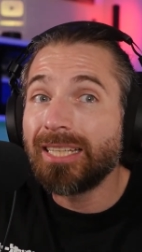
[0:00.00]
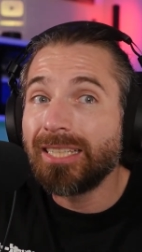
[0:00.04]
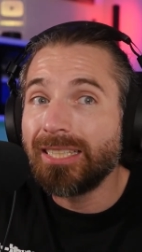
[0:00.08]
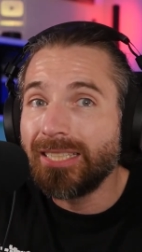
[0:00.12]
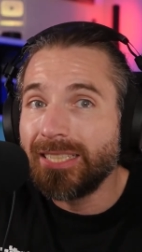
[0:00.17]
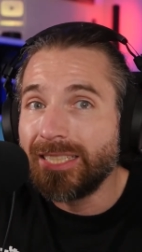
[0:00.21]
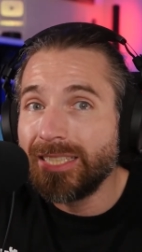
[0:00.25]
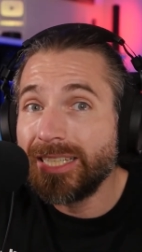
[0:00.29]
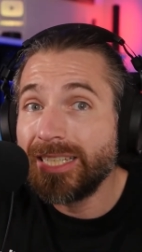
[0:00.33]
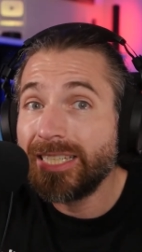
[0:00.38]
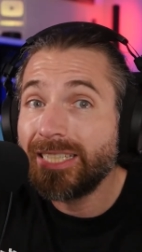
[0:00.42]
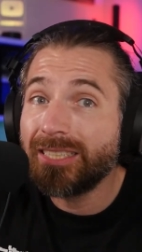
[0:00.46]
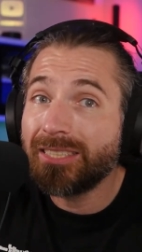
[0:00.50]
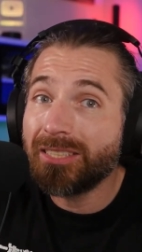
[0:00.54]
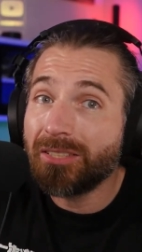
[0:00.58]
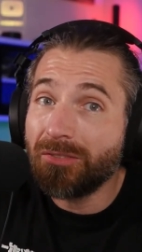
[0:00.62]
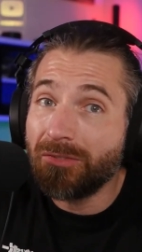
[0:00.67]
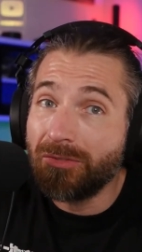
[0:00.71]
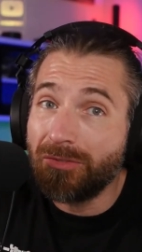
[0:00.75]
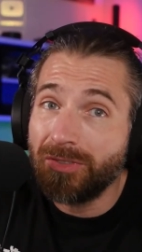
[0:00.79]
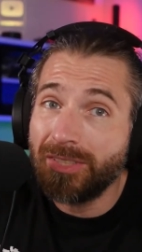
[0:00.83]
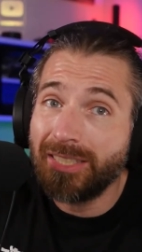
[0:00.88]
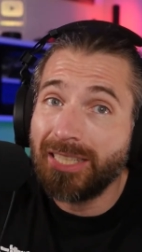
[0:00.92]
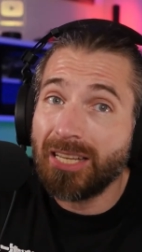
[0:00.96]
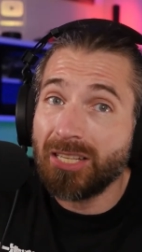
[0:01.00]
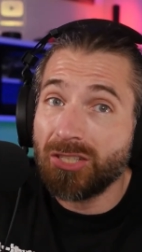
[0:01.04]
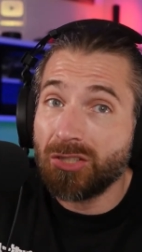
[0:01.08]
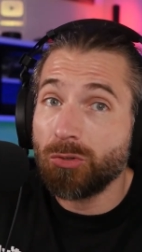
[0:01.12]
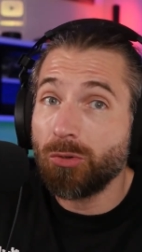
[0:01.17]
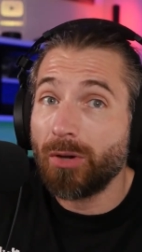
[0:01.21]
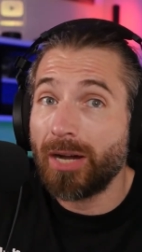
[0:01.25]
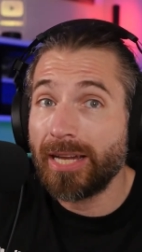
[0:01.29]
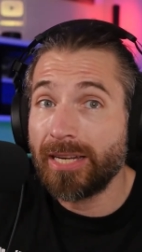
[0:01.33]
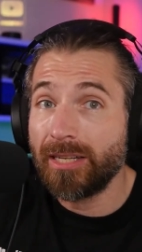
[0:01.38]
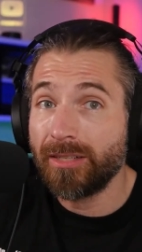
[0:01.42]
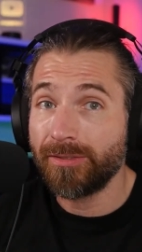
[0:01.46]
nicht wieder
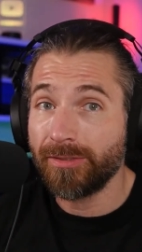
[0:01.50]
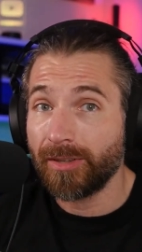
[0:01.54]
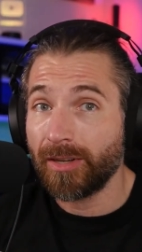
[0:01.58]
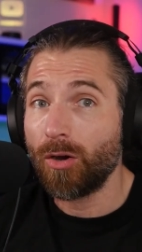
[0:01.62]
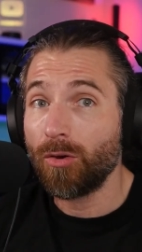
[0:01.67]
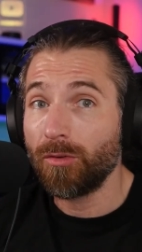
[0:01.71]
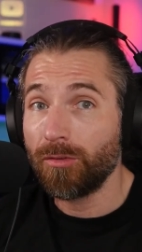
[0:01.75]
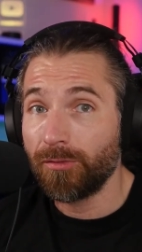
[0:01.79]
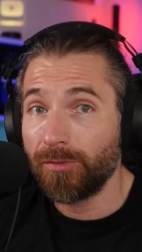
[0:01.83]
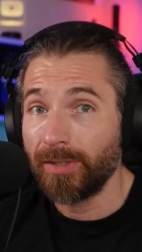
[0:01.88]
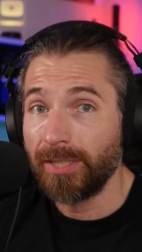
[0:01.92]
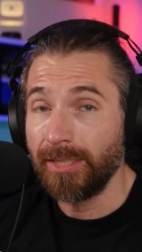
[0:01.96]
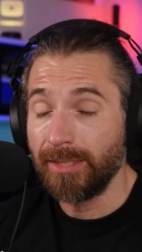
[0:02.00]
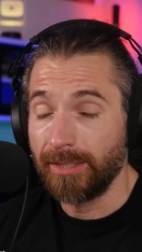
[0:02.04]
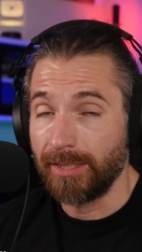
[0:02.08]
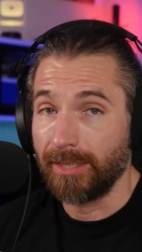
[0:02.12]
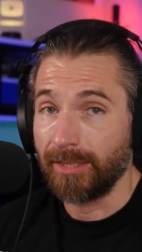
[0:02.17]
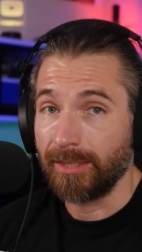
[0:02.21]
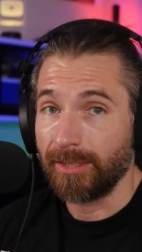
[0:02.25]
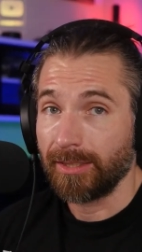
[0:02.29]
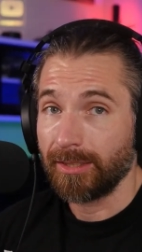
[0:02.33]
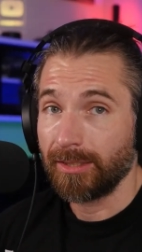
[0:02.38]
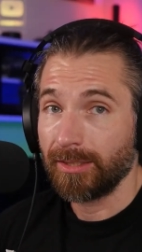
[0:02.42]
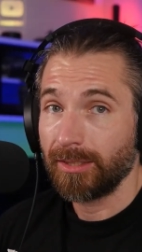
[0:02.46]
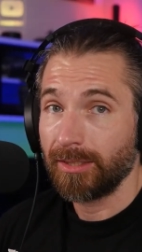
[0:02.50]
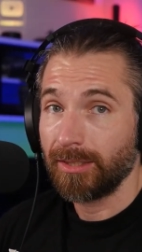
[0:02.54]
so eine Frau finden.